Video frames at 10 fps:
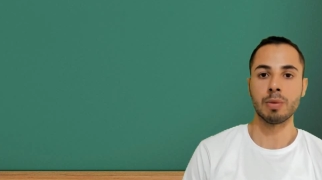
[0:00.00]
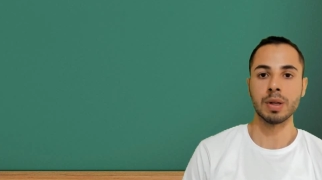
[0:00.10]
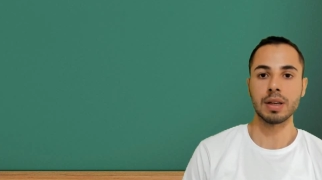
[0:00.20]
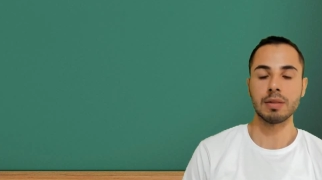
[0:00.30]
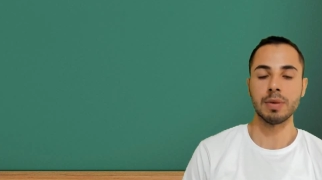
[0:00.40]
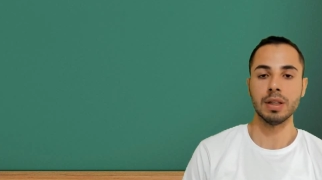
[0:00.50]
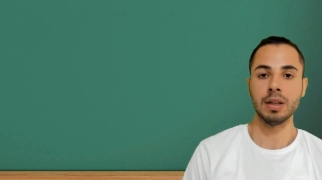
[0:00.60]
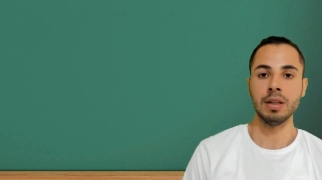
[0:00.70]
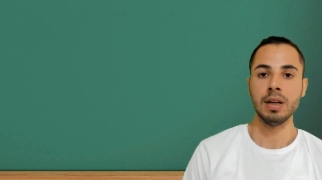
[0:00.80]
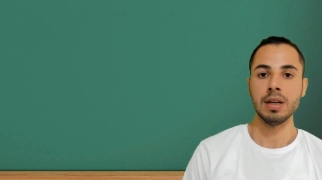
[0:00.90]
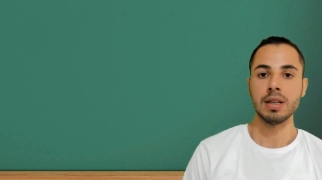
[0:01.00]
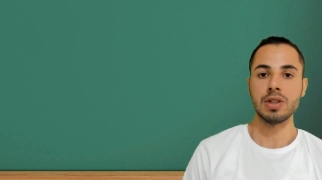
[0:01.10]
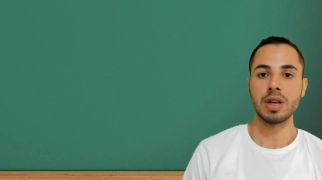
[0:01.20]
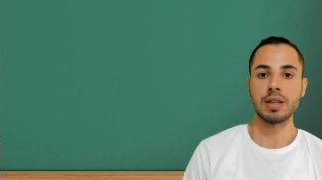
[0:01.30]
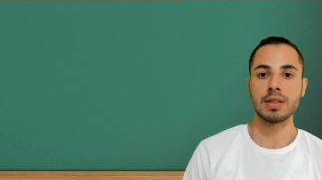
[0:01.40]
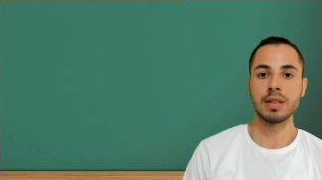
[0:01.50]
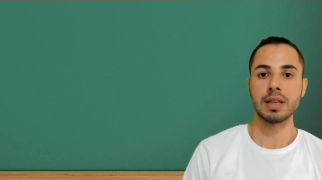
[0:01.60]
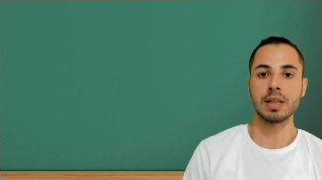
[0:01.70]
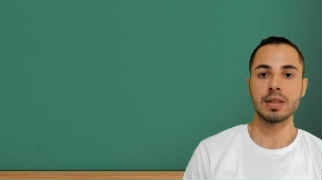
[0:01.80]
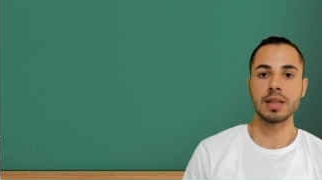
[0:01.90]
format atmadan
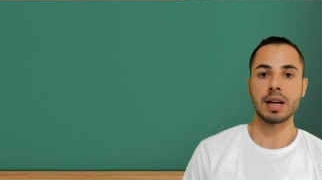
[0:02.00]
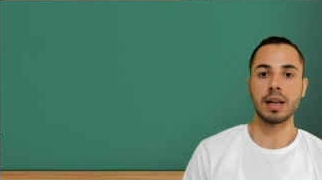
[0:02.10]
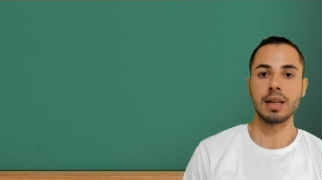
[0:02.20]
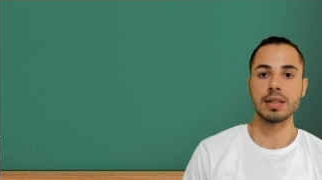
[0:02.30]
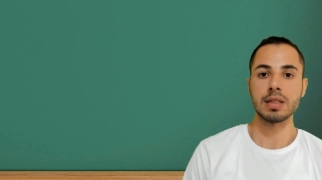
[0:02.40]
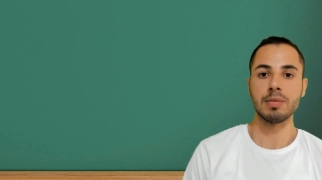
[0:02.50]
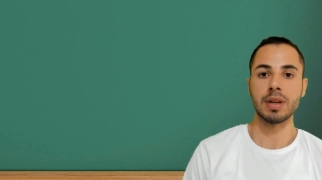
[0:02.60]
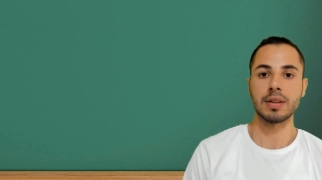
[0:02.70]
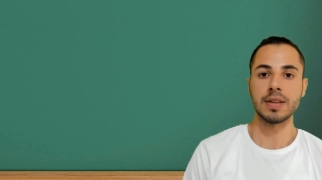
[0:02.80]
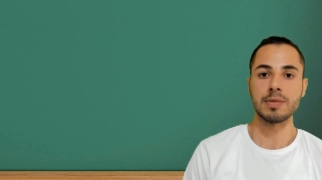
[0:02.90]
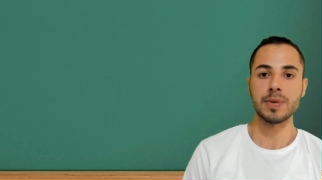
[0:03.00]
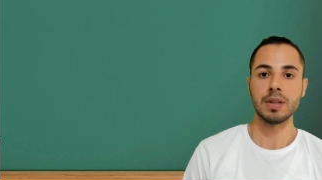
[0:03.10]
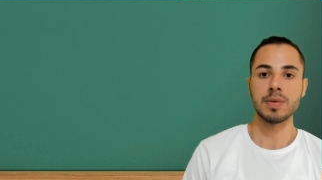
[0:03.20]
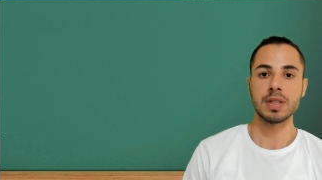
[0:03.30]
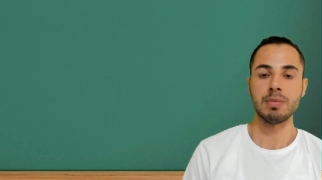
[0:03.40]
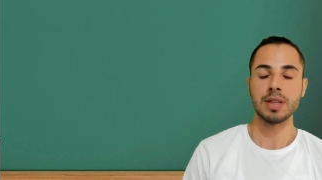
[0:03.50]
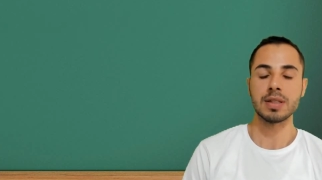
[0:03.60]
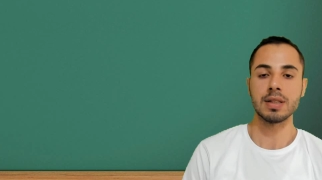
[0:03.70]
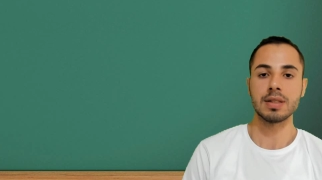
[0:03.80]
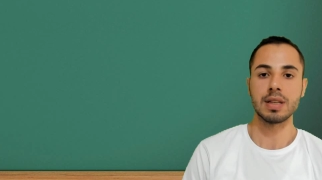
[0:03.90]
içerisindeki zararlı yazılımları tespit edip
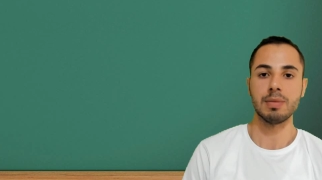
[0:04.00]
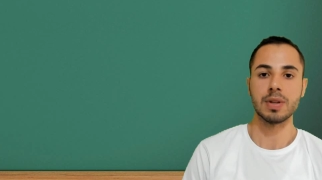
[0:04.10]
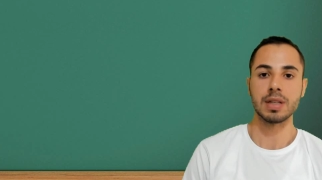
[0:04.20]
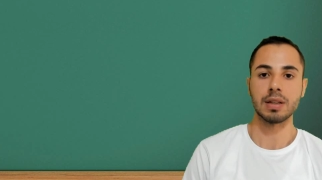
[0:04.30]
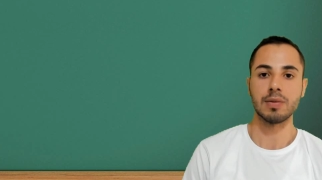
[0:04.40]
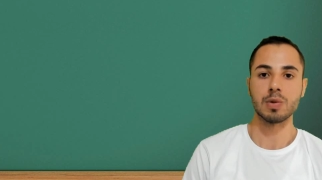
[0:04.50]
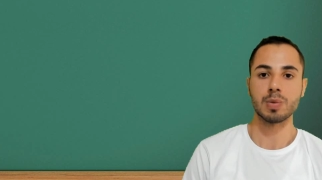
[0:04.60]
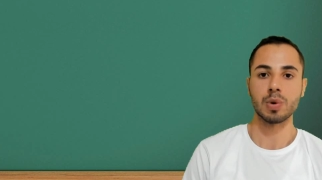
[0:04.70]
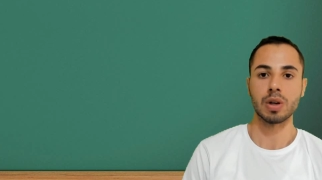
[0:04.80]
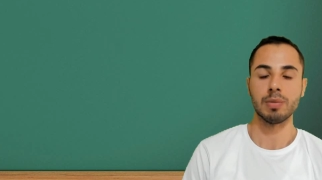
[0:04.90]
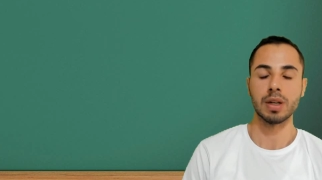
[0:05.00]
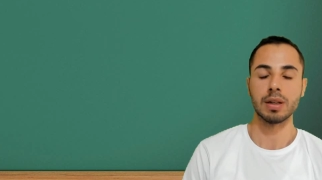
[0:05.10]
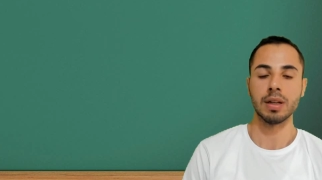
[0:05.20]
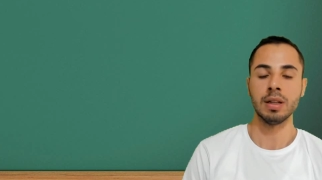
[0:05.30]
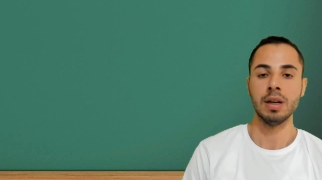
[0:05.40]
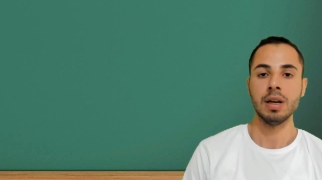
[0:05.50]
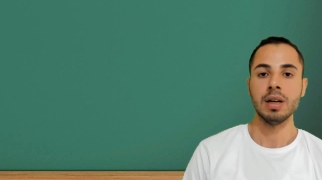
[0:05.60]
silmesini isteyebiliriz antivirüs programlarından.